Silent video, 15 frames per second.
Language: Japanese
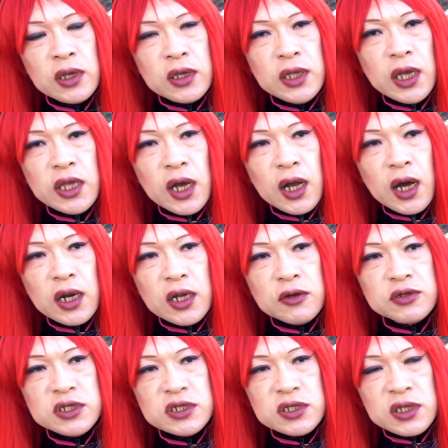やや辛
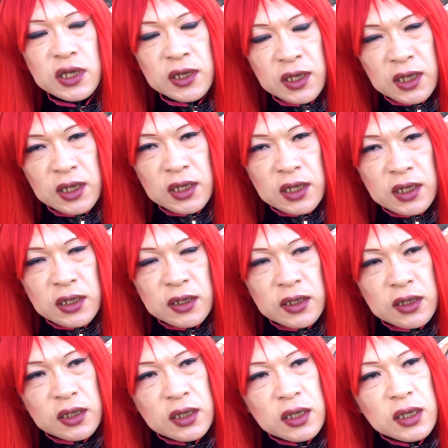口って
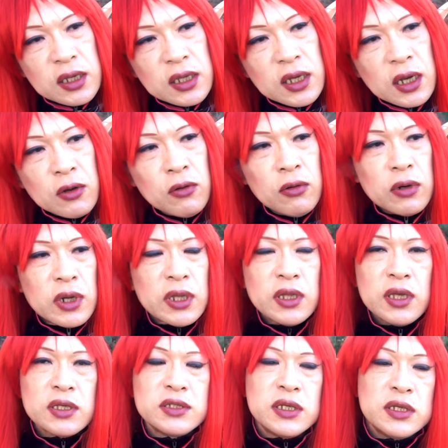いやこれ
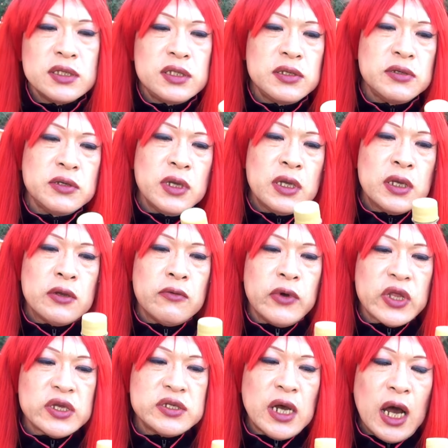ね全然
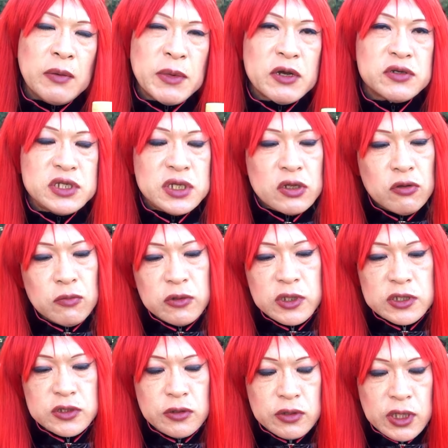私は甘口だと思うん
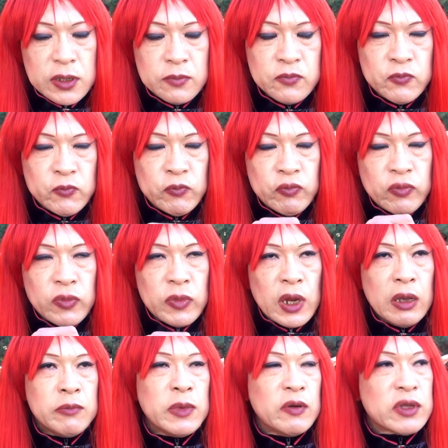ですよね
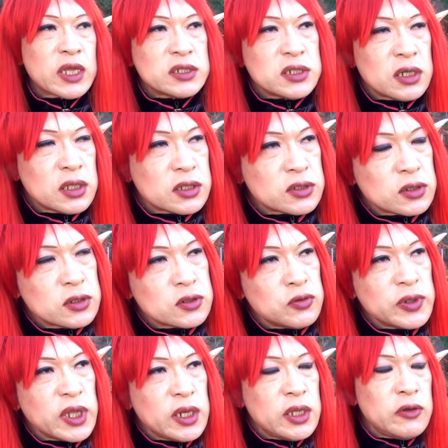まあ、私はねそ
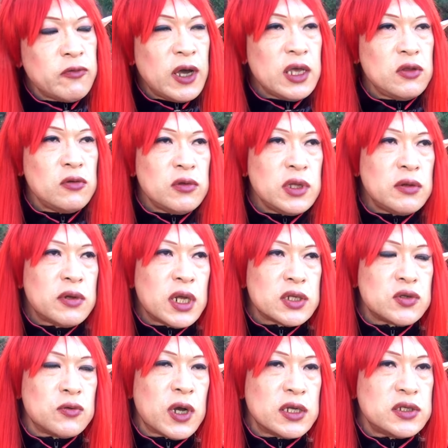れなりにワイン飲んでるから
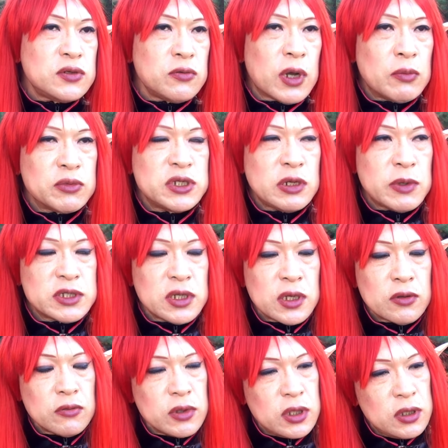そう感じるのかもしれません
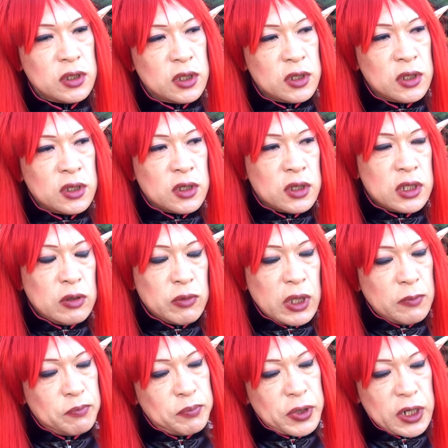けどもねでも
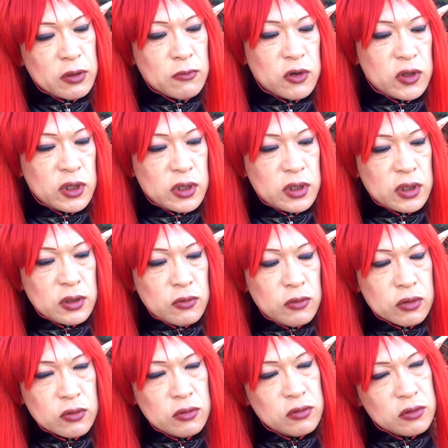やっぱりこれほ
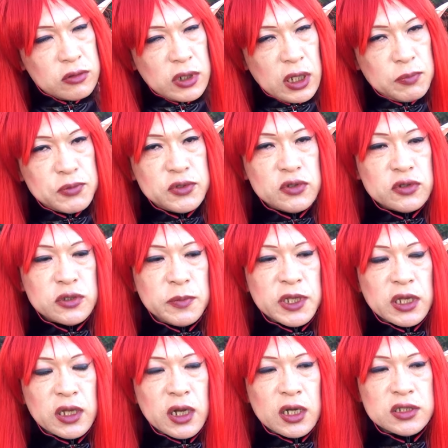とんどグレープジュースみた
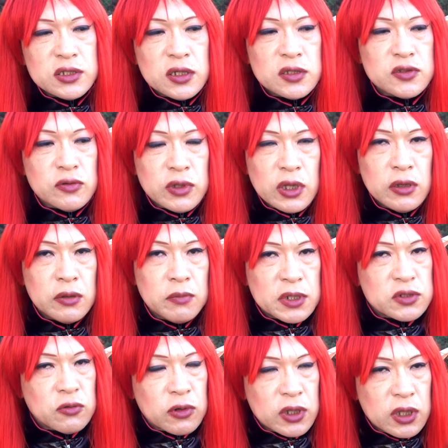いな感じなんですよねま
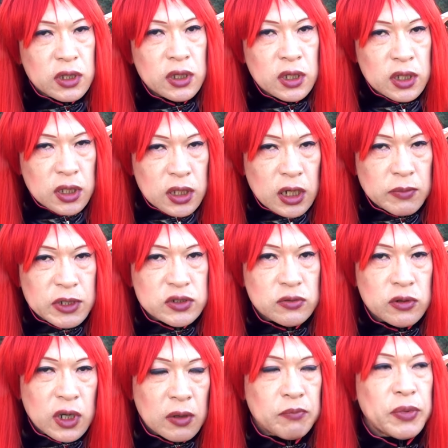ずこれでやりましょう
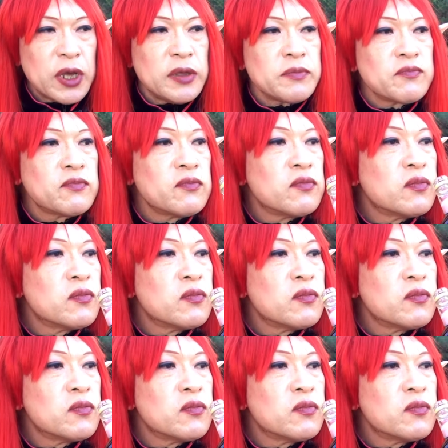乾杯